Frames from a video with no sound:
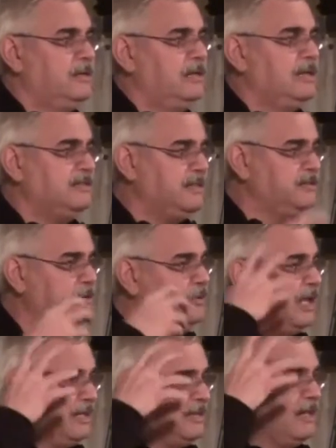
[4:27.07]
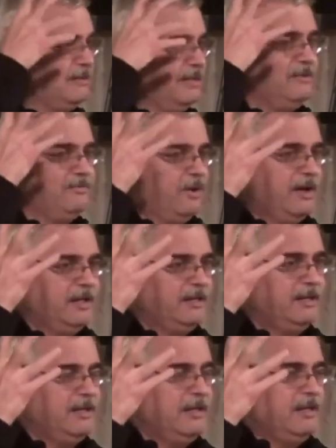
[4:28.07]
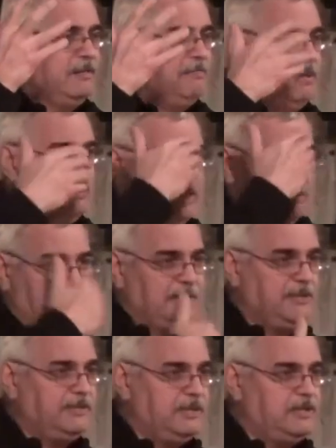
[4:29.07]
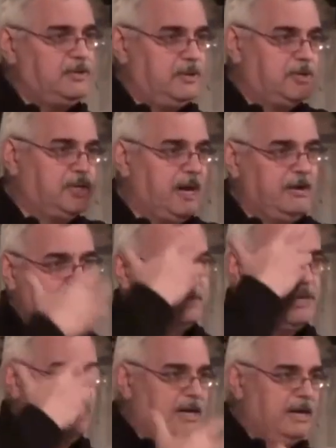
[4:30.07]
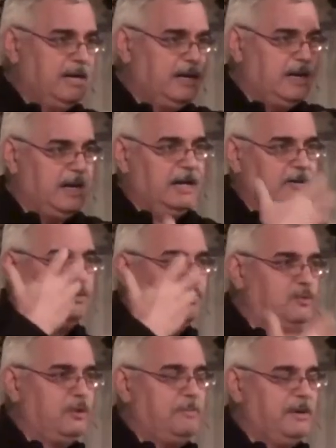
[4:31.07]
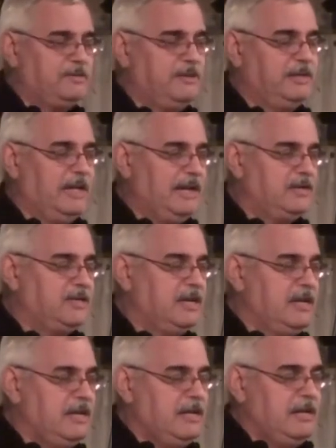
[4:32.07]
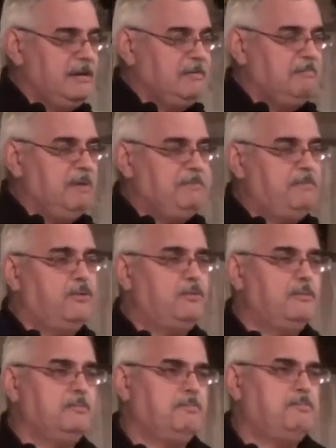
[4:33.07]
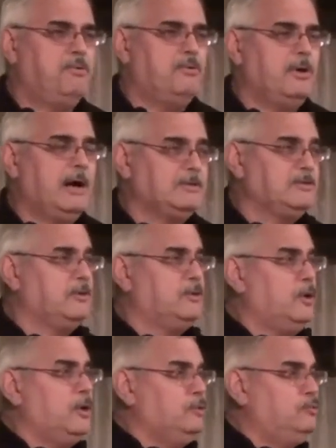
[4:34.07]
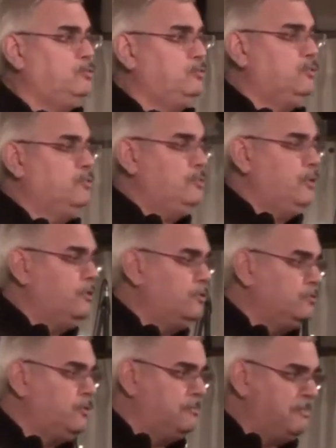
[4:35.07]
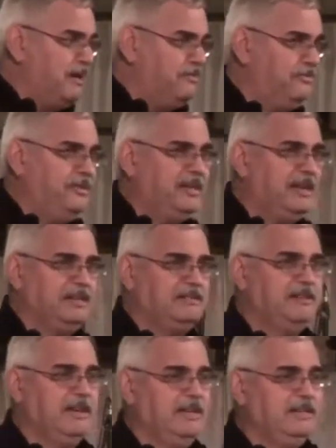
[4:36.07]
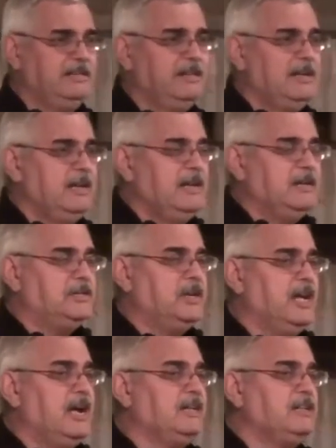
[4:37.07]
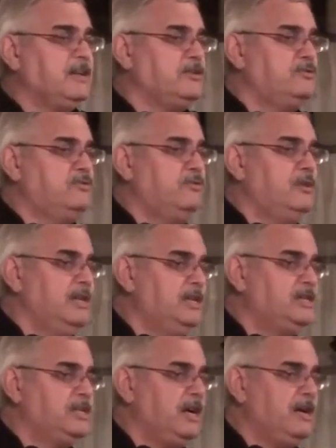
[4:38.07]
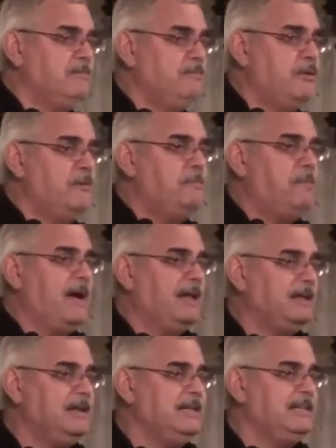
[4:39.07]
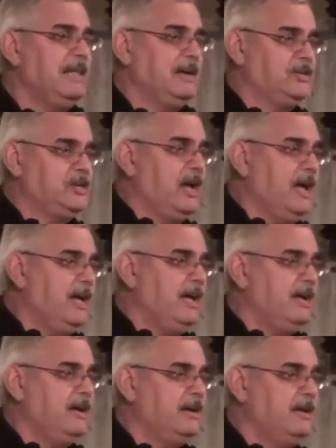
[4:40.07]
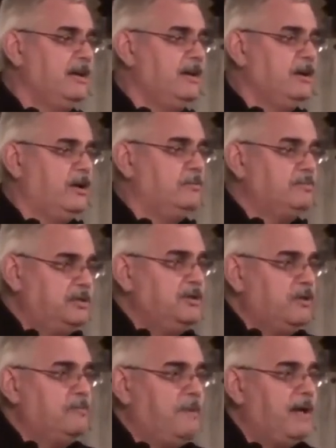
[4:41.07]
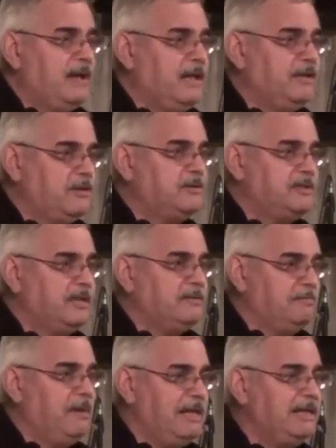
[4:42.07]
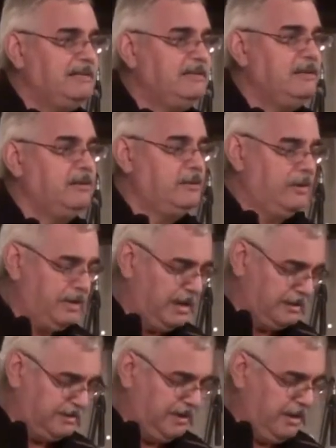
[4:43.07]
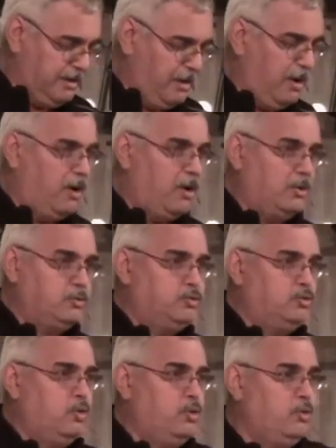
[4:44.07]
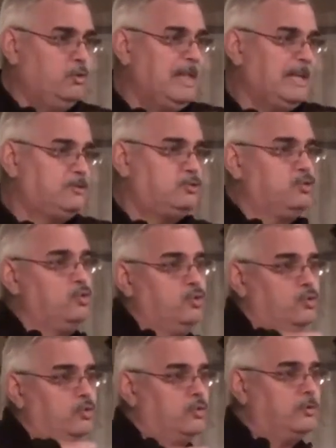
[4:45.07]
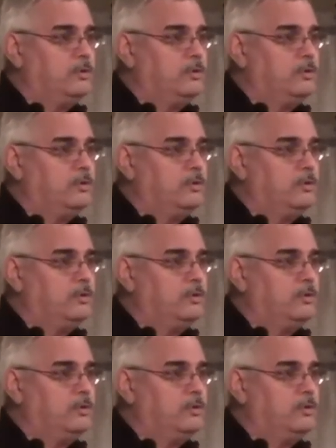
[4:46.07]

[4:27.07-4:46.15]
La schizo, ils entendent des voix. Mais il y a des personnes qui se changent en, d'autres personnages. Mais pour, pour, en tout cas, tout au long de ma vie chrétienne, j'ai entendu les gens me parler de la chair comme si on parlait de cette maladie-là. Le chrétien a deux natures.